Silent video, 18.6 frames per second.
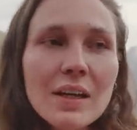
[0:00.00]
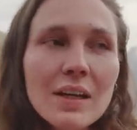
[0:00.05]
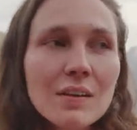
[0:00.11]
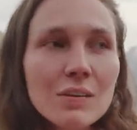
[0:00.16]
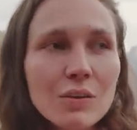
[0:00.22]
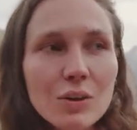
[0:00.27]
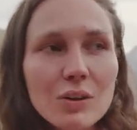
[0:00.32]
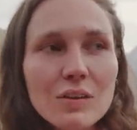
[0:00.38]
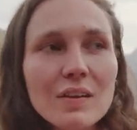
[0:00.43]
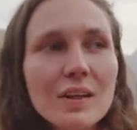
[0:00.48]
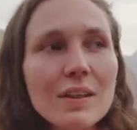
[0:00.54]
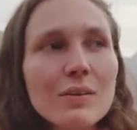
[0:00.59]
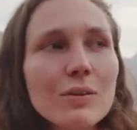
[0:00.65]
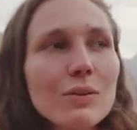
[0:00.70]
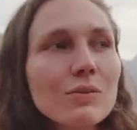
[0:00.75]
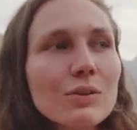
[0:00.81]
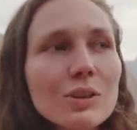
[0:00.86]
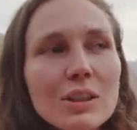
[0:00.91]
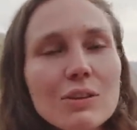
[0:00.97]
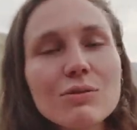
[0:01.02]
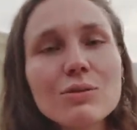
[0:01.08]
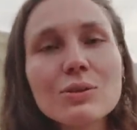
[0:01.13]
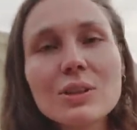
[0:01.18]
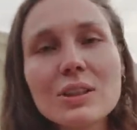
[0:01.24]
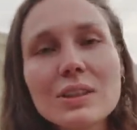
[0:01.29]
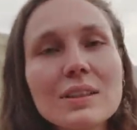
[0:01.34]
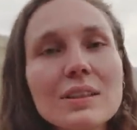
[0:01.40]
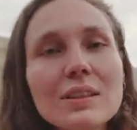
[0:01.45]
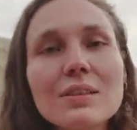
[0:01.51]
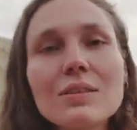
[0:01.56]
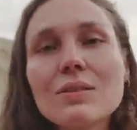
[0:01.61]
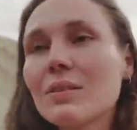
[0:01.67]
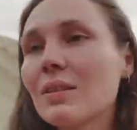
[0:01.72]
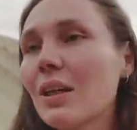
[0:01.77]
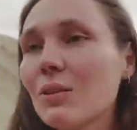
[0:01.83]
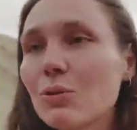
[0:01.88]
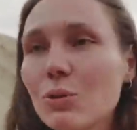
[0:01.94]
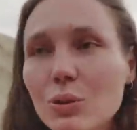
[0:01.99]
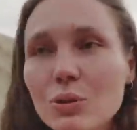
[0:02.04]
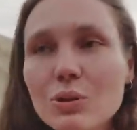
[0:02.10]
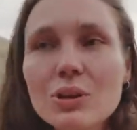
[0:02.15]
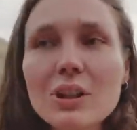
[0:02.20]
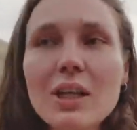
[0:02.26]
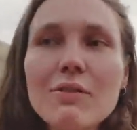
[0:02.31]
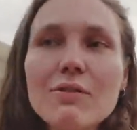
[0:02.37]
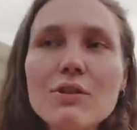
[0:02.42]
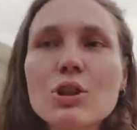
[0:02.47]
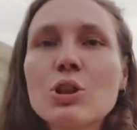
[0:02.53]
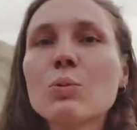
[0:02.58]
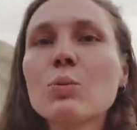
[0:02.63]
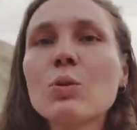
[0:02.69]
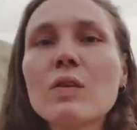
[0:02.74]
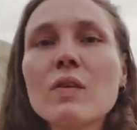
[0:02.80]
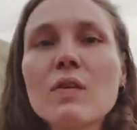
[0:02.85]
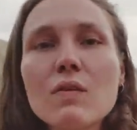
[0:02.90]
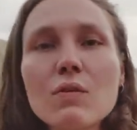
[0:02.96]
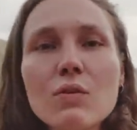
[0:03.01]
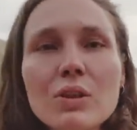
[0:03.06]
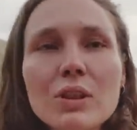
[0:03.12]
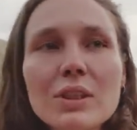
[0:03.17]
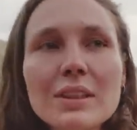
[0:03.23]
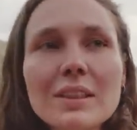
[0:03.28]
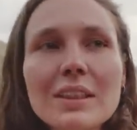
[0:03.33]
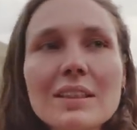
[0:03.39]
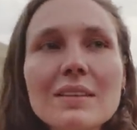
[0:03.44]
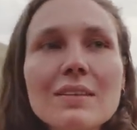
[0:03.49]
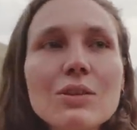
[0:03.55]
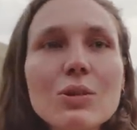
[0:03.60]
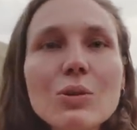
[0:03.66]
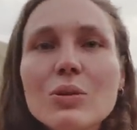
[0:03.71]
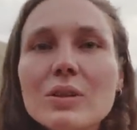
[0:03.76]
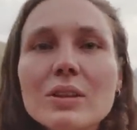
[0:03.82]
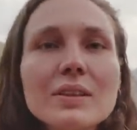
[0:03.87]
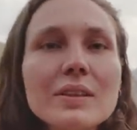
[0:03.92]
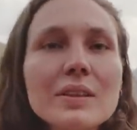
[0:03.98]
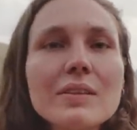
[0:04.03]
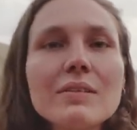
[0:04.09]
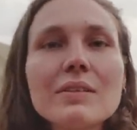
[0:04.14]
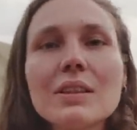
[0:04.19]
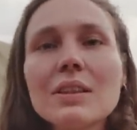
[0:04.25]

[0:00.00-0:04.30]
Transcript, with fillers: sorgt es halt irgendwie dafür, dass die Natur total verschmutzt wird, dass Locals irgendwie